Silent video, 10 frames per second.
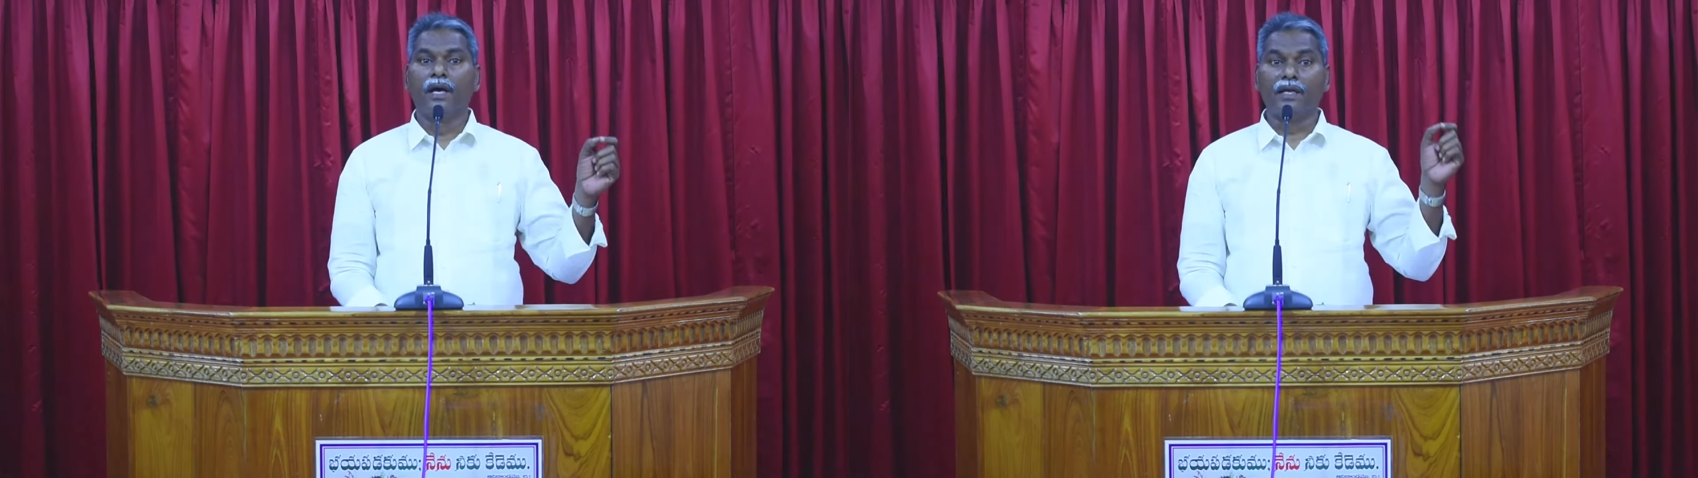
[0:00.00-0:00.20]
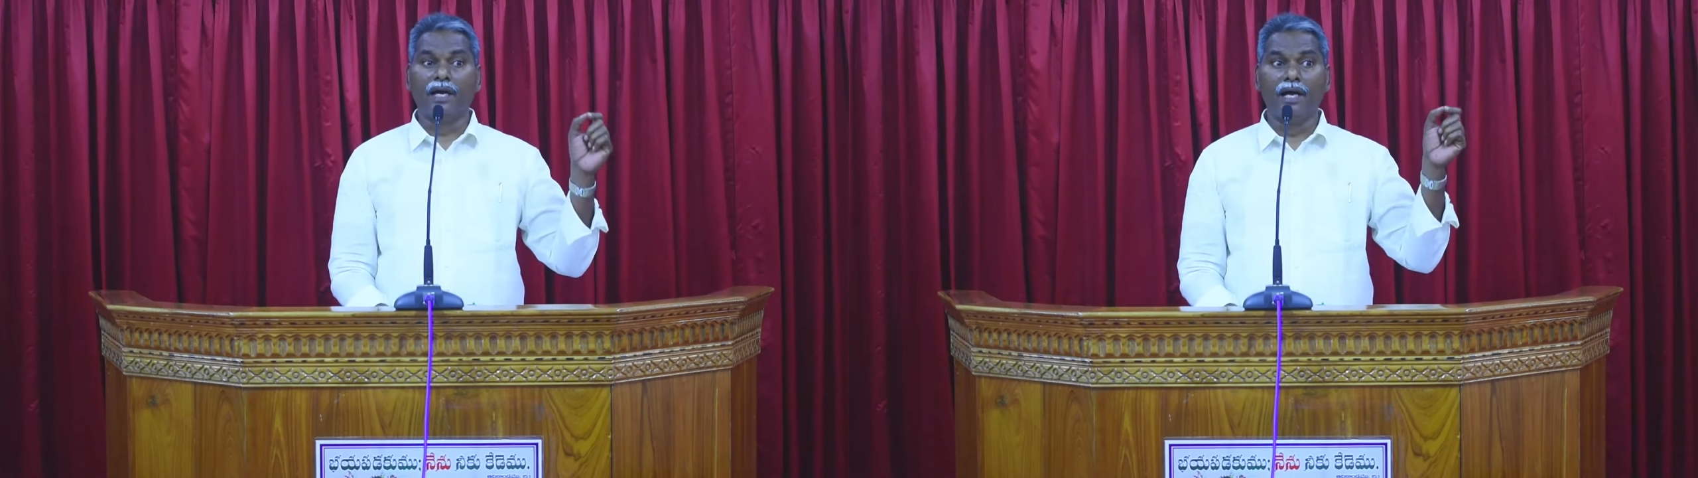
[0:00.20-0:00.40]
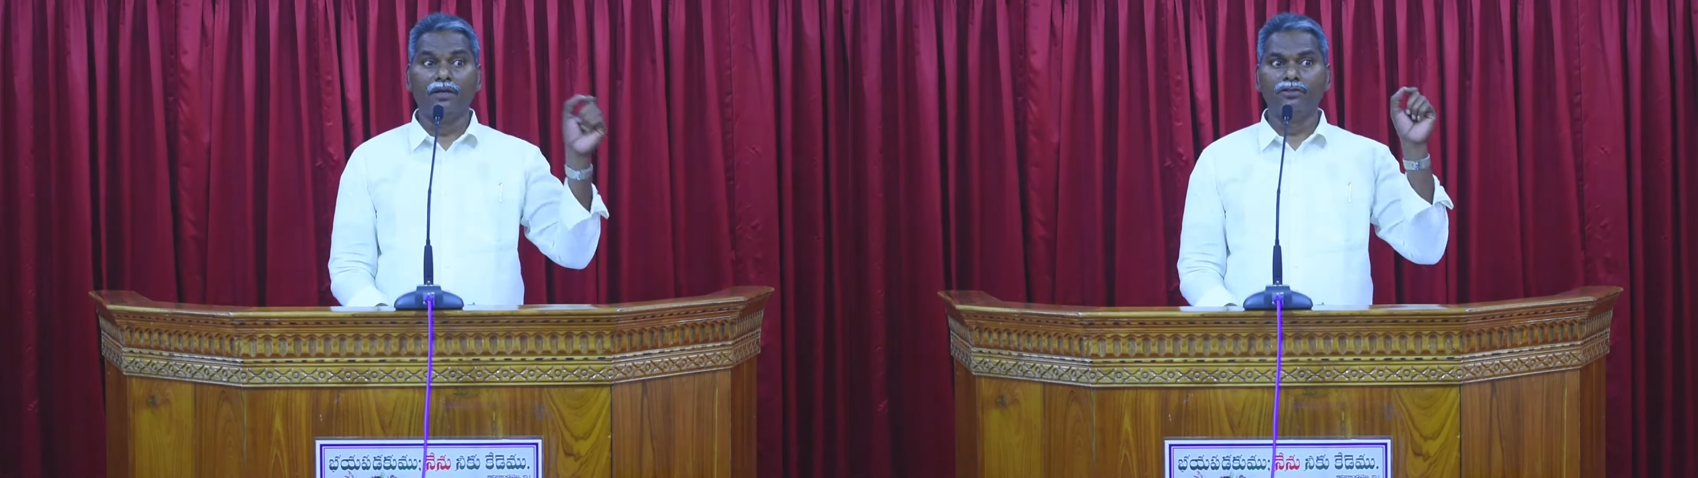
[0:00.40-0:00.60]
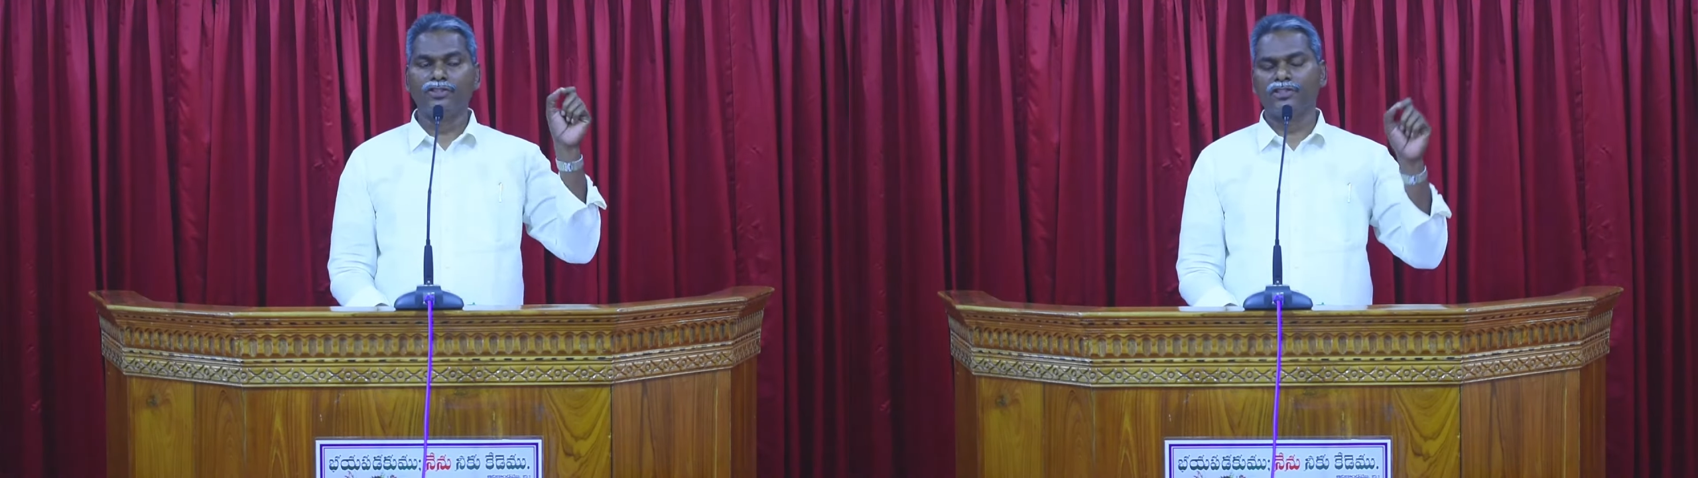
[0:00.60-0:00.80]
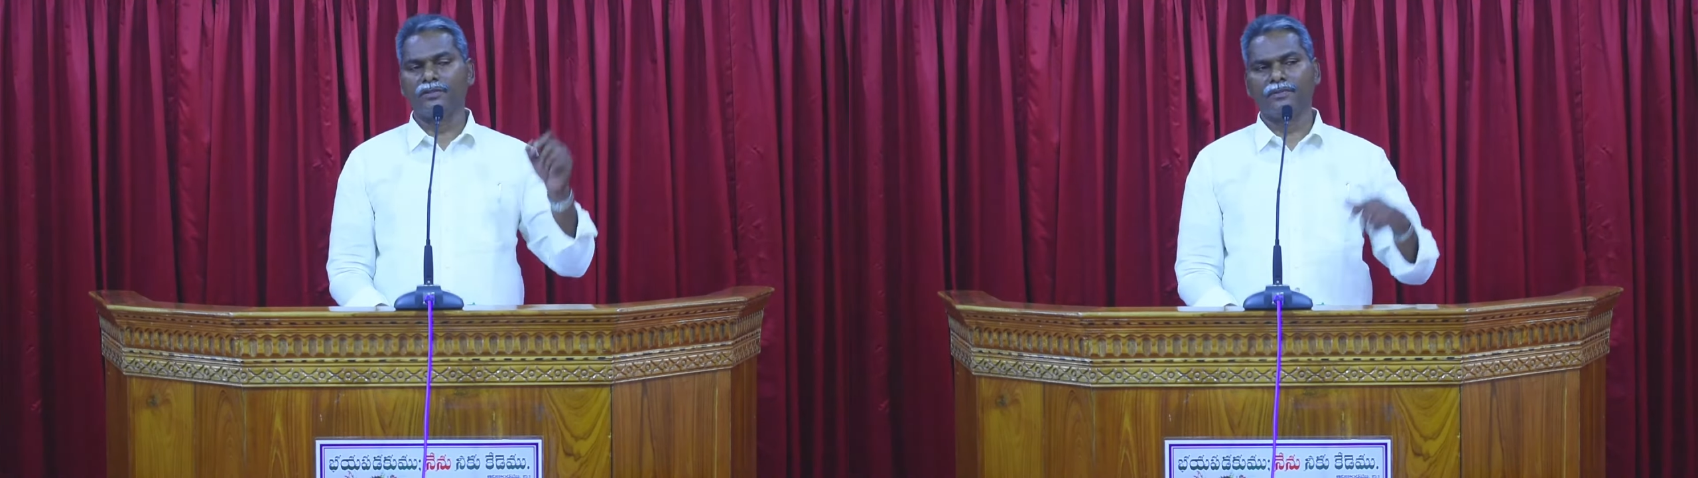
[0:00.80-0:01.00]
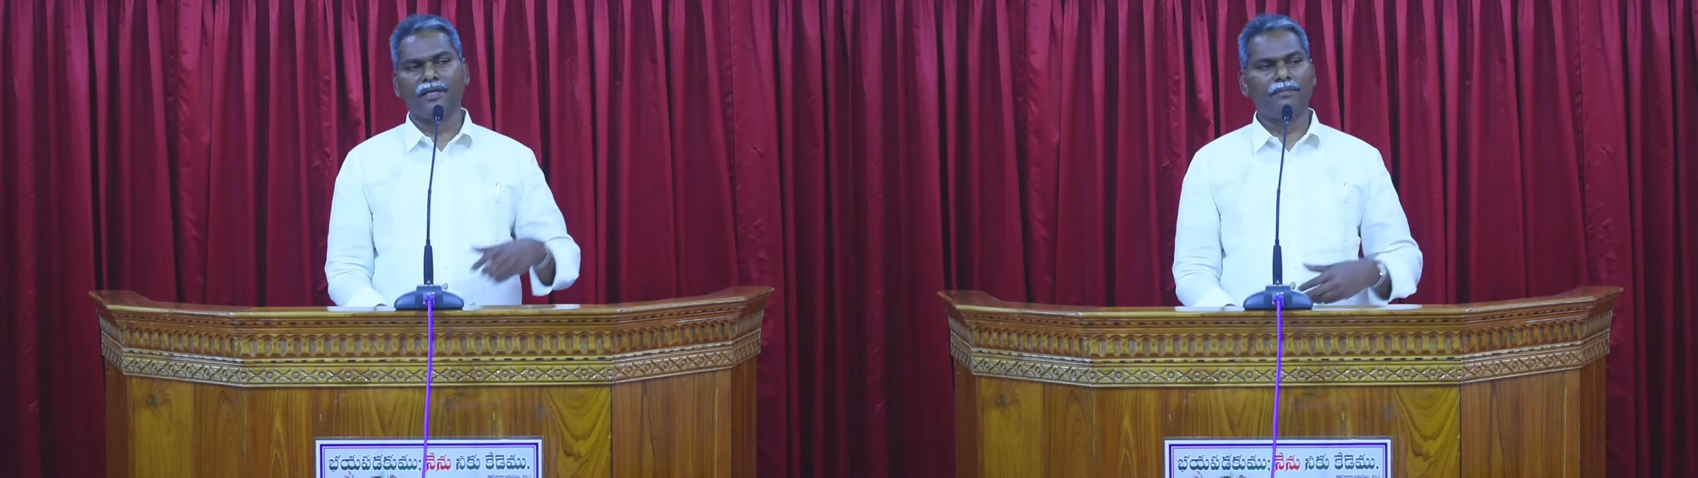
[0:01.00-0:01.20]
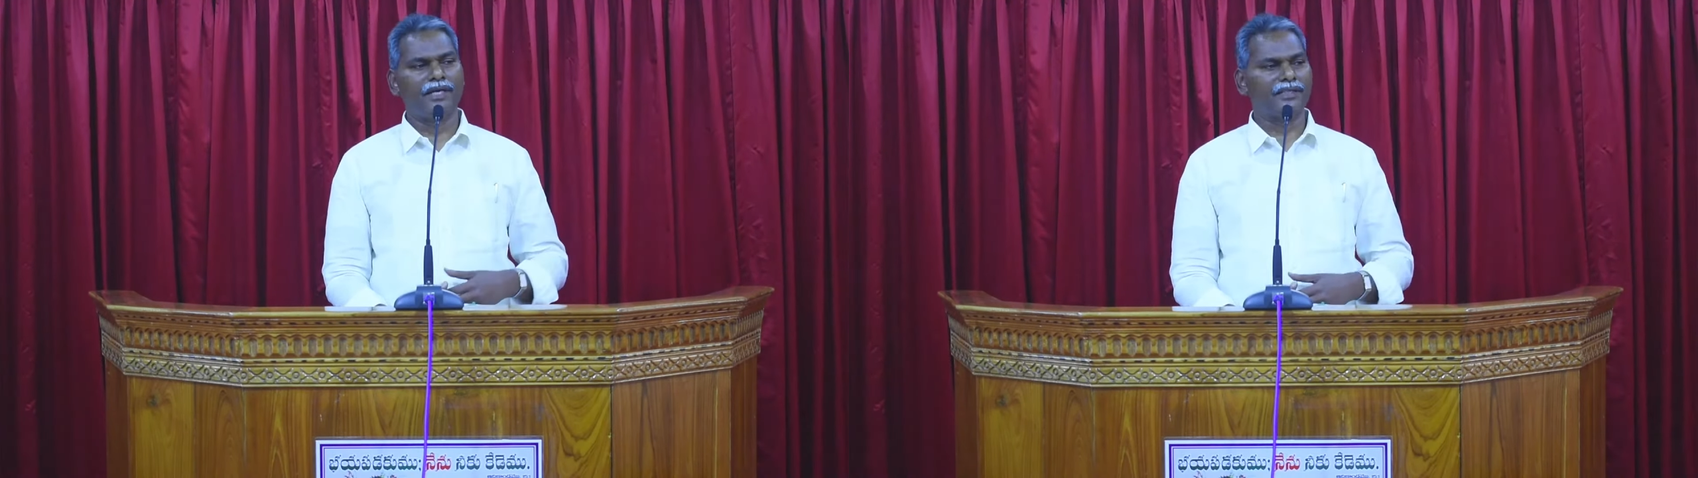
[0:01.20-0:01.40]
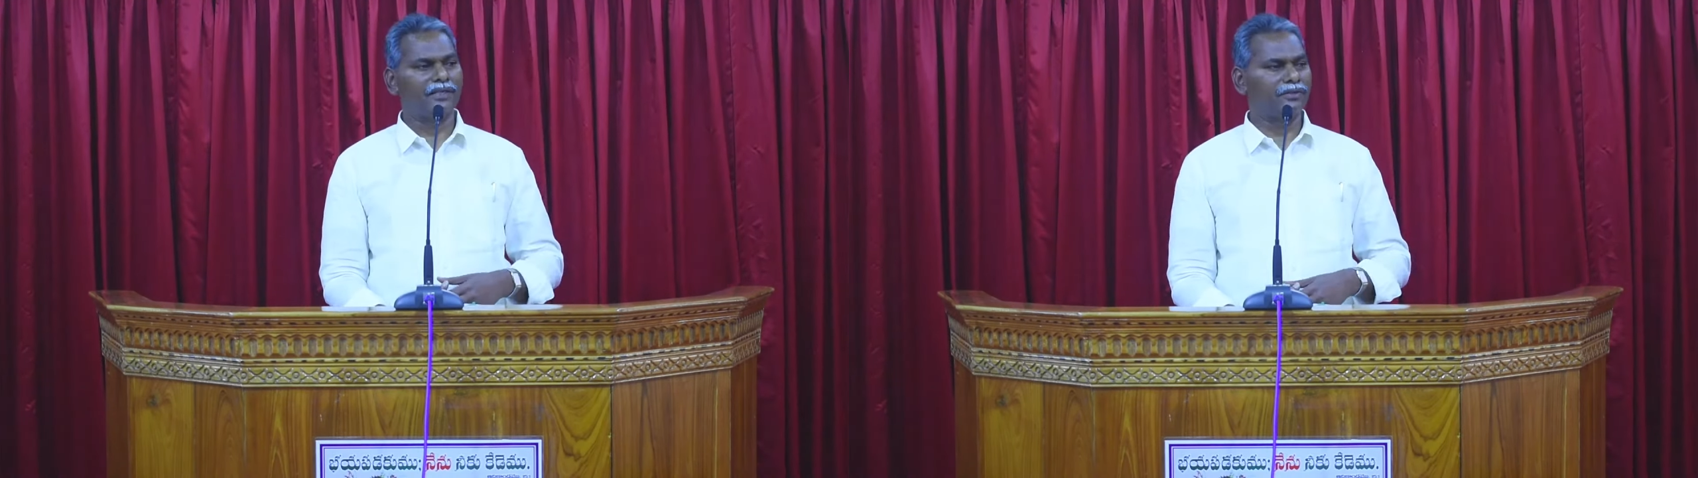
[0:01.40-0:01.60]
అనాలోచితంగా
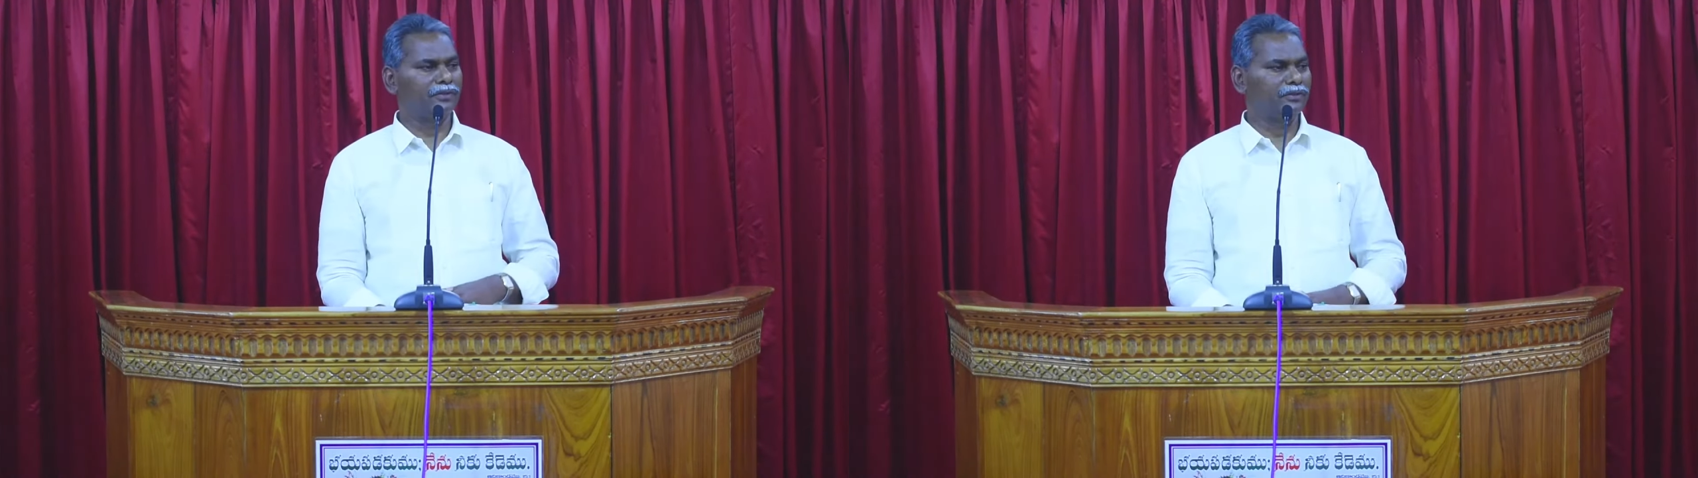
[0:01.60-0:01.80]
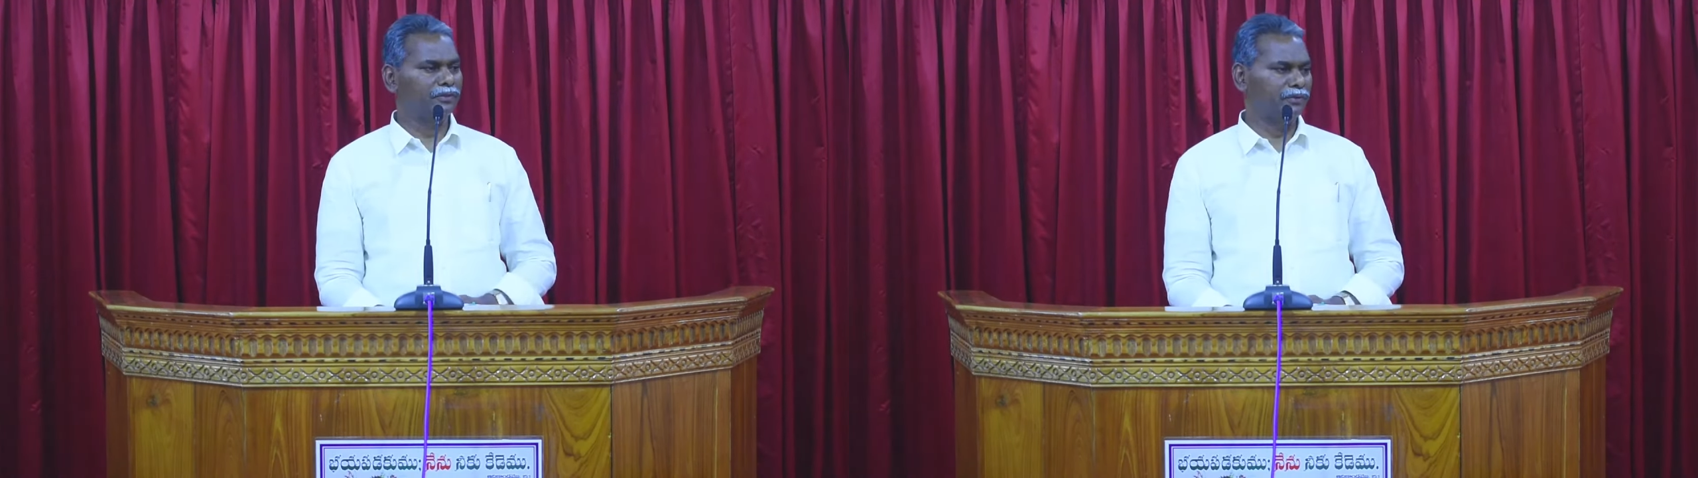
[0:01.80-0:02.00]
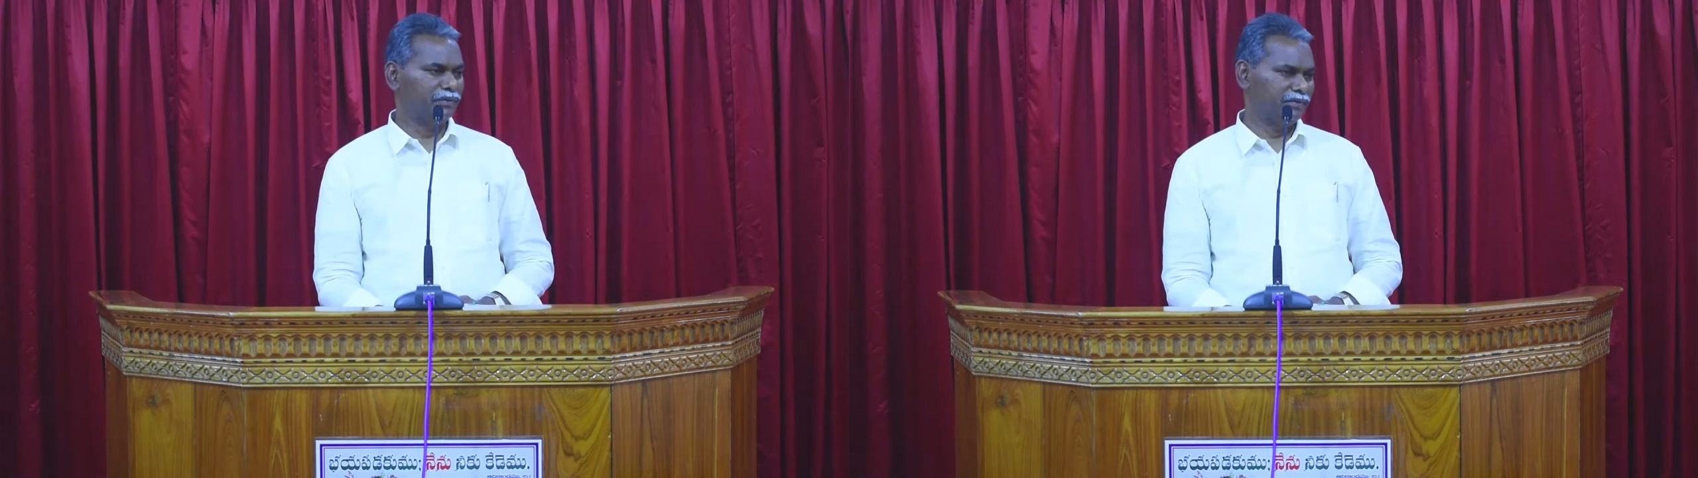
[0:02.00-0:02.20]
మాట్లాడవద్దు